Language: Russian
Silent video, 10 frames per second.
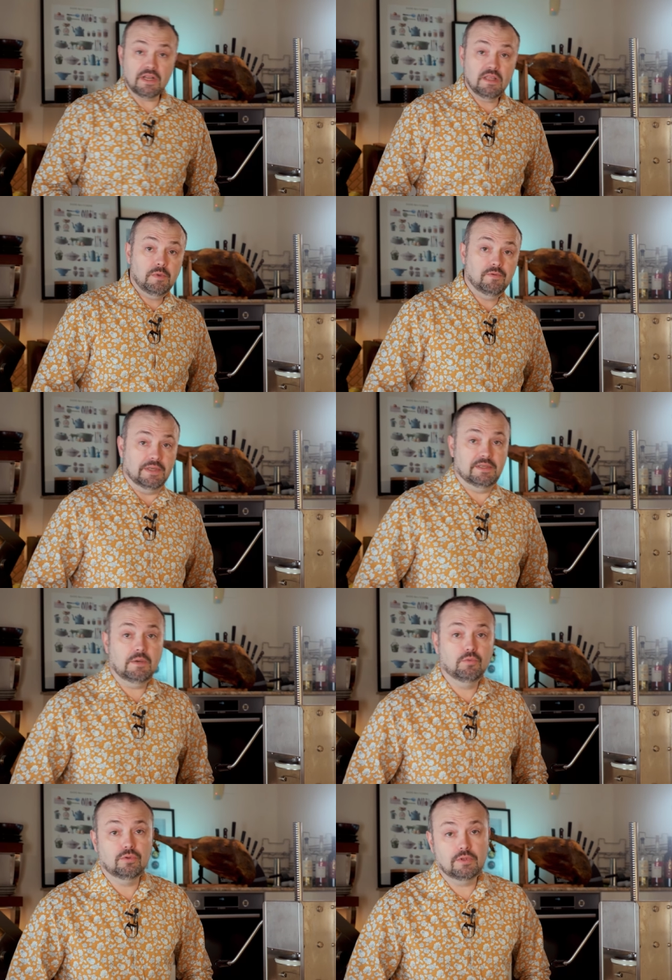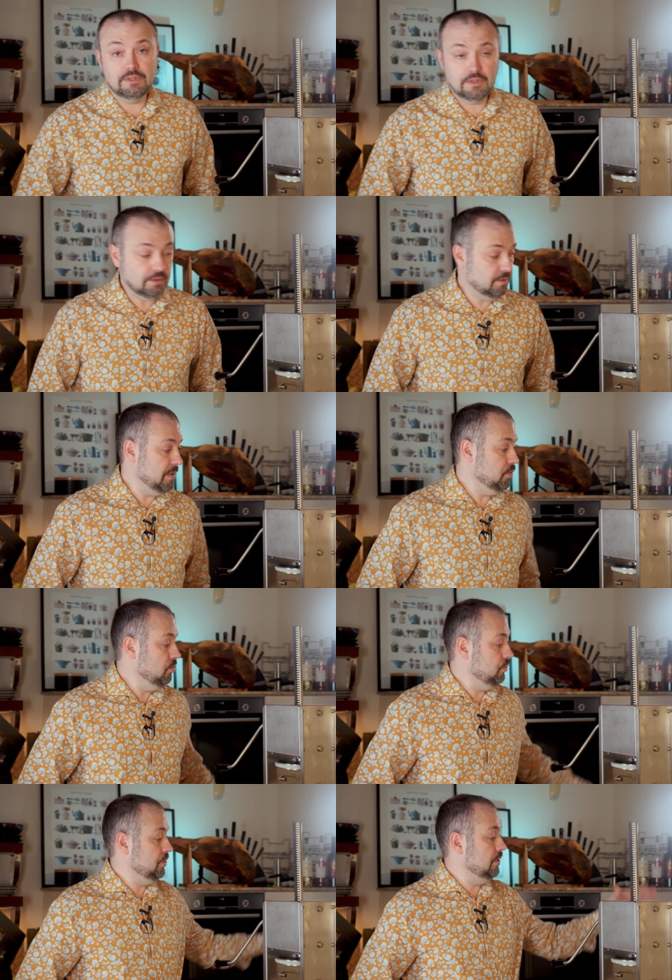Пора набивать. Я буду это делать при
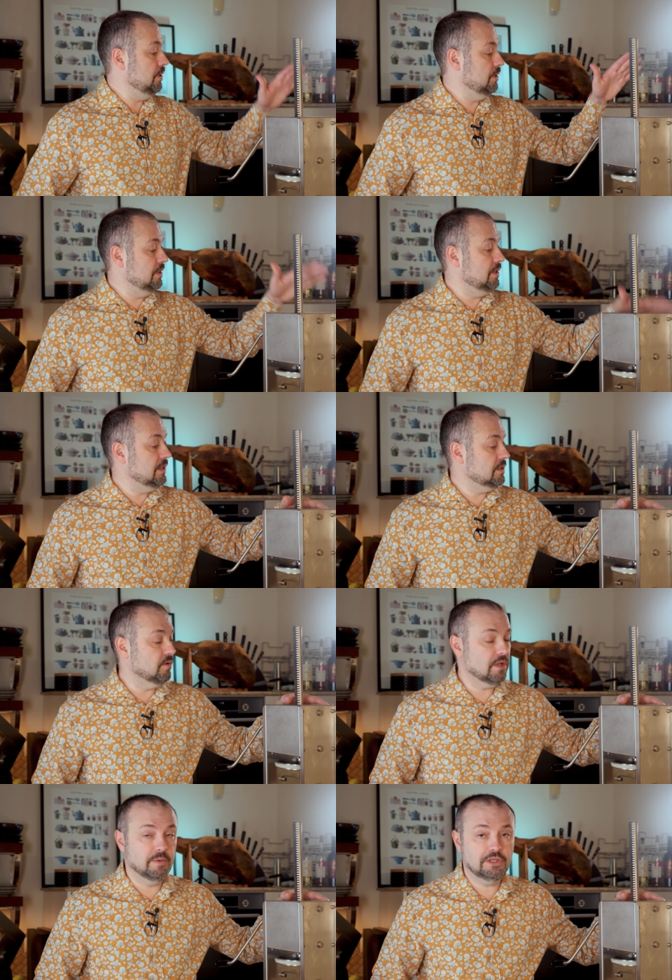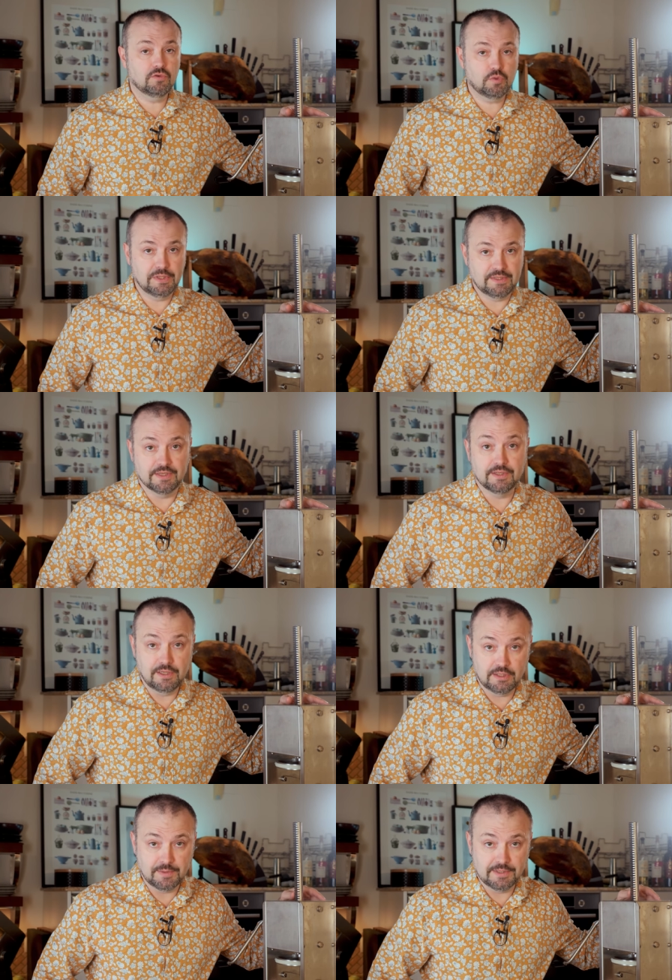помощи китайского колбасного шприца с
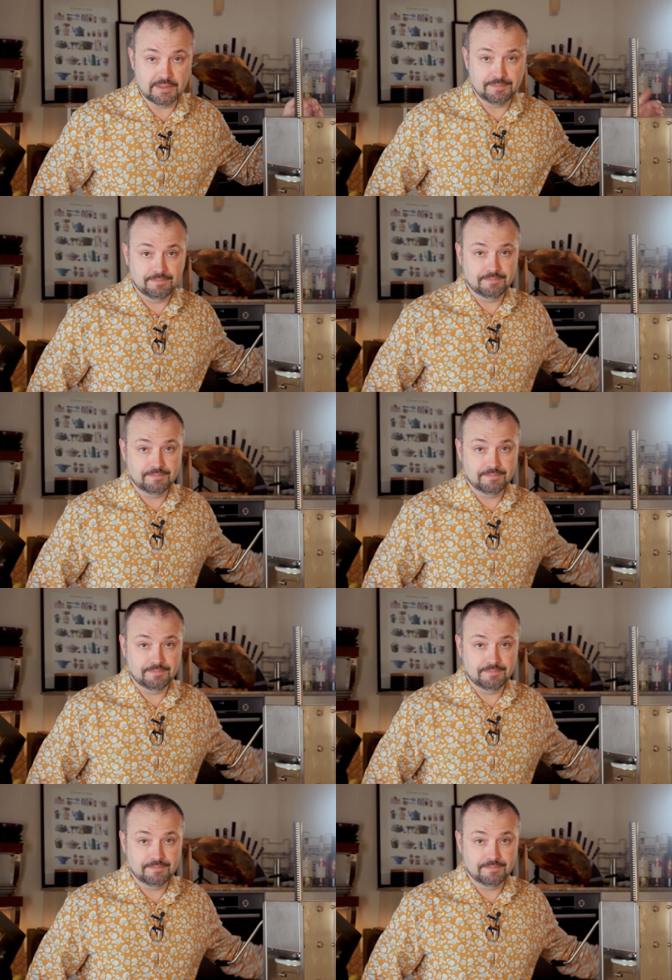Алиэкспресса.